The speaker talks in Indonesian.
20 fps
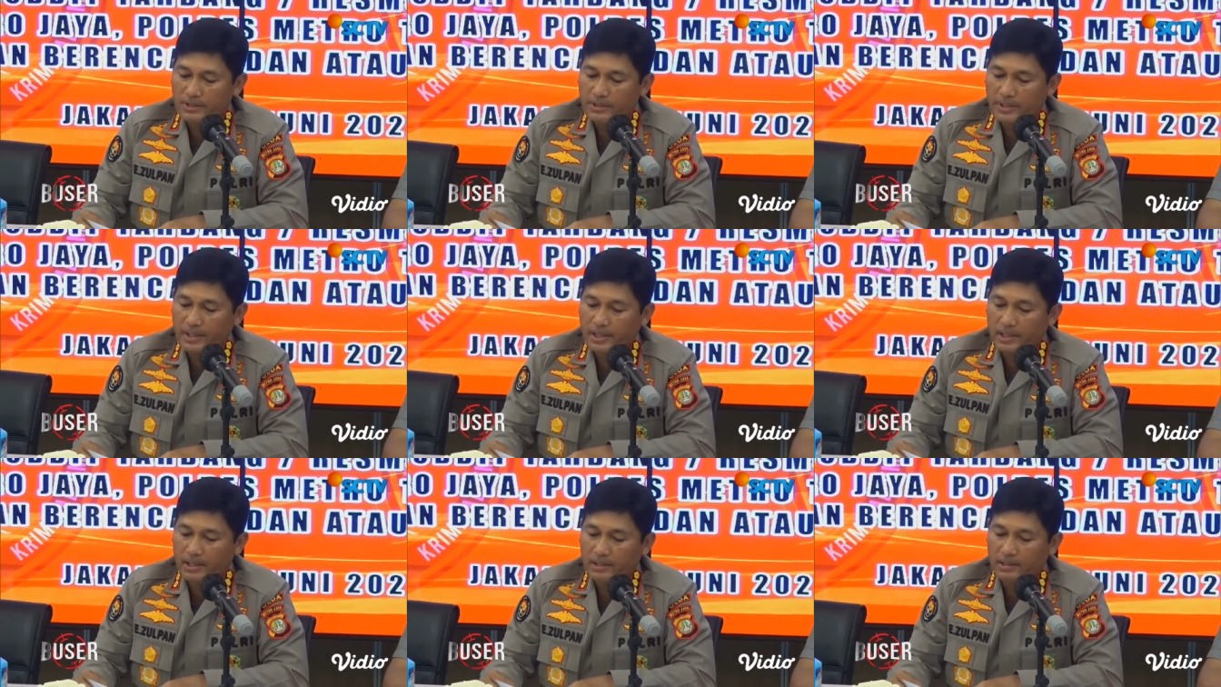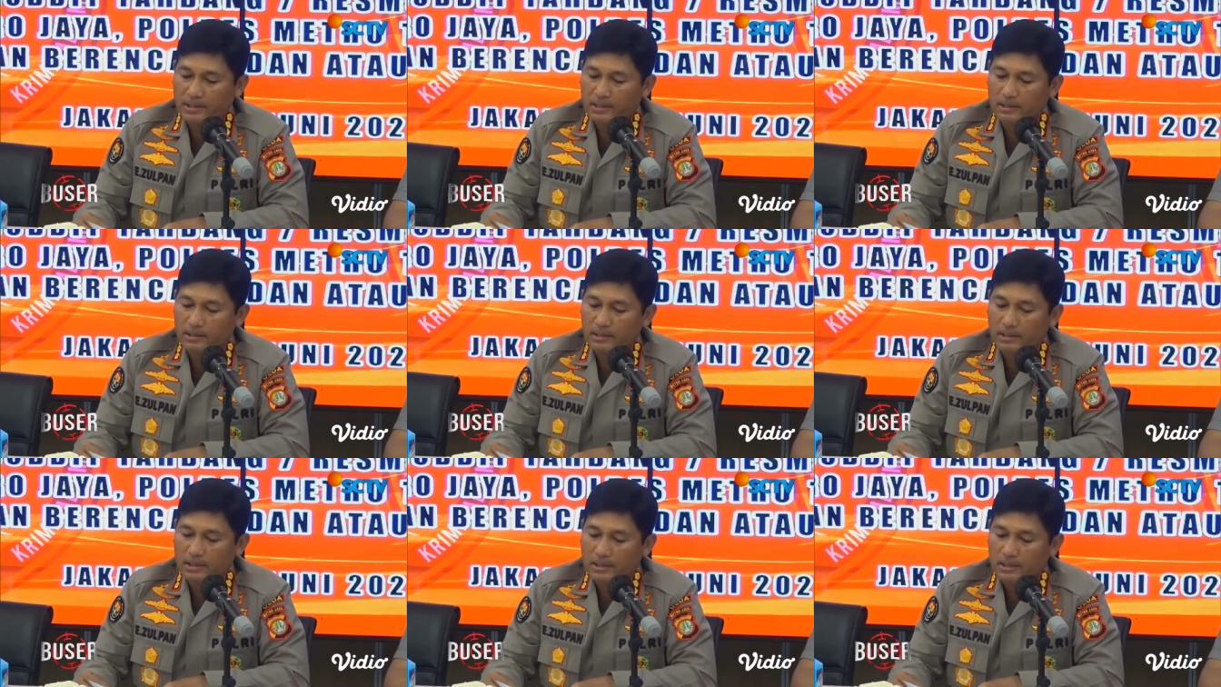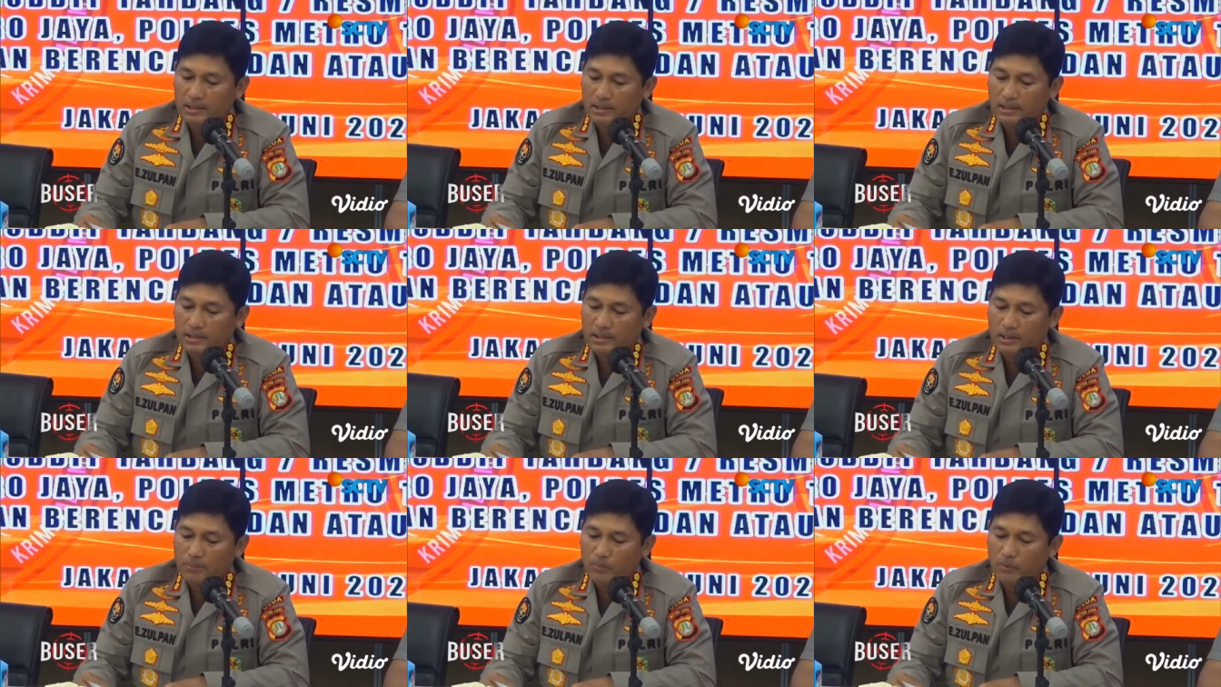cairan
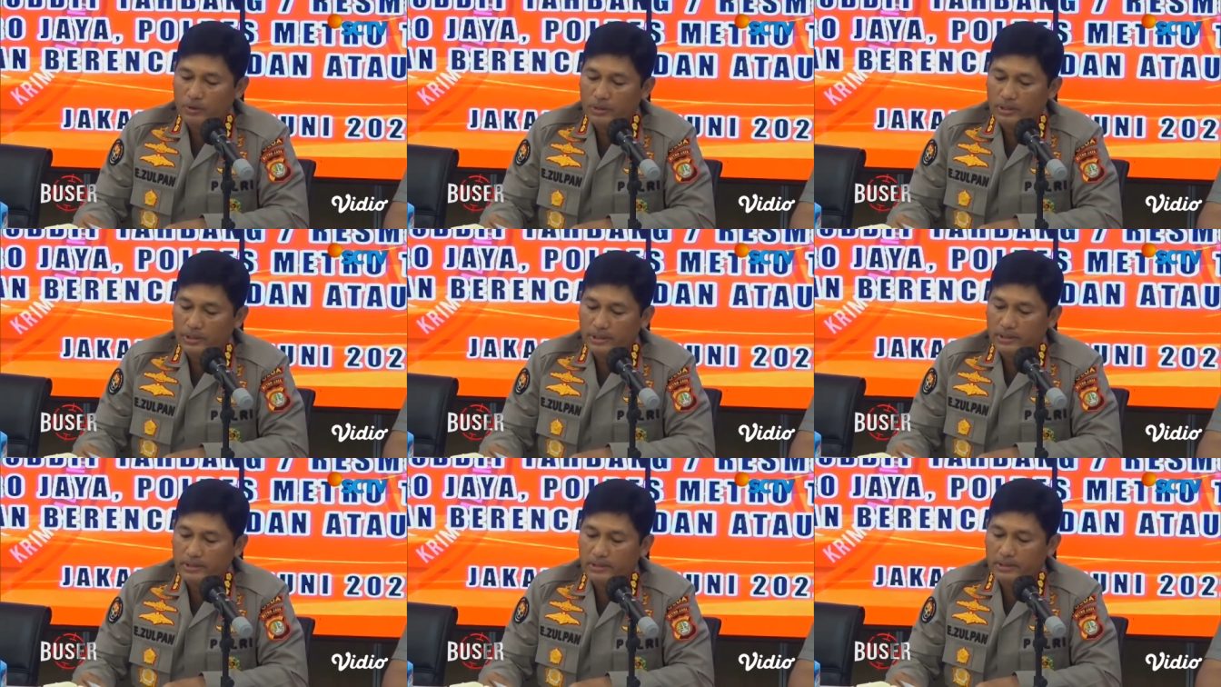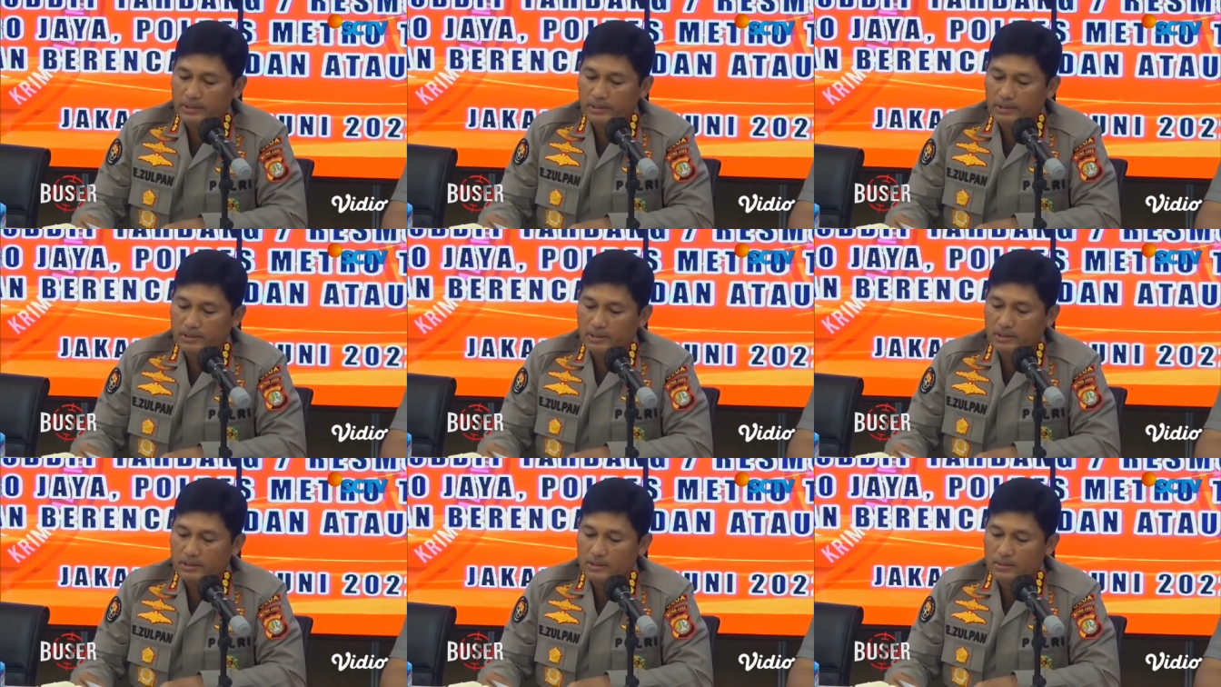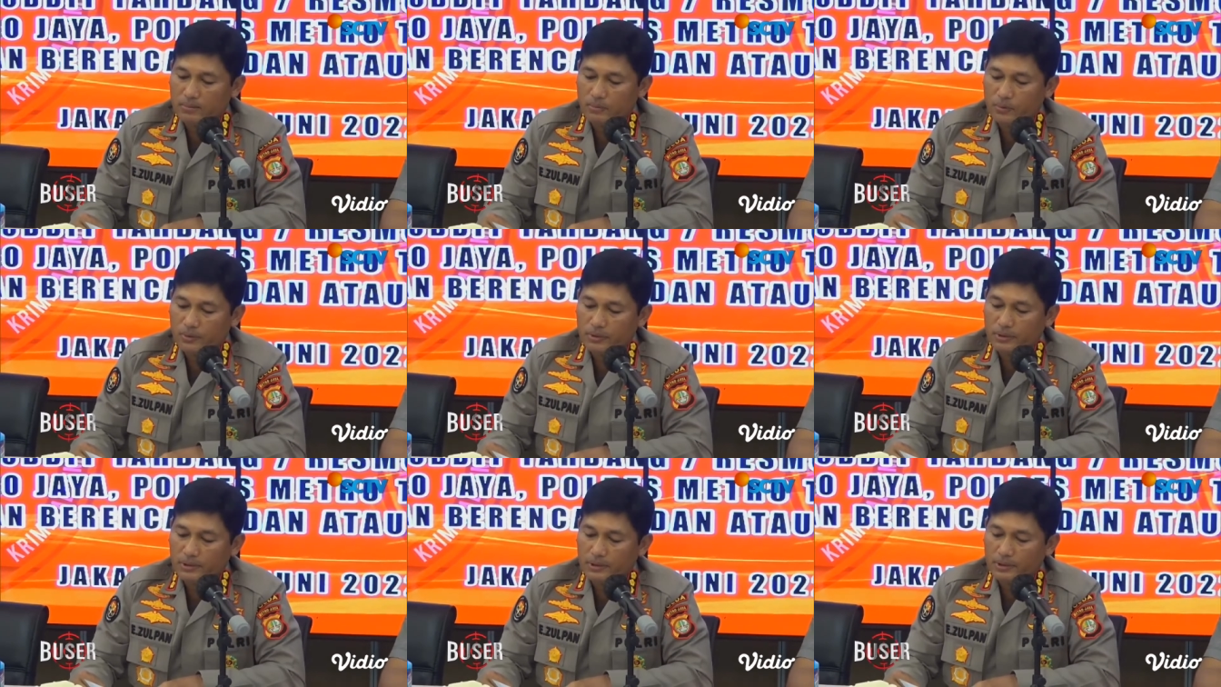carbon cleaner
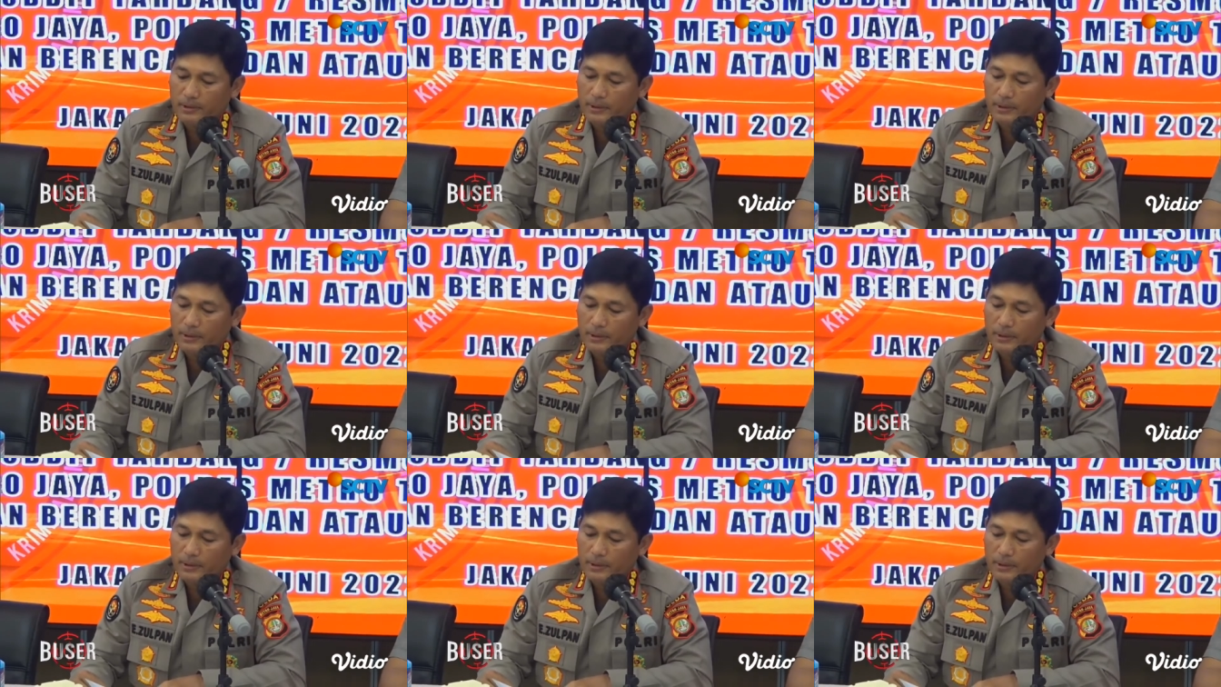tersebut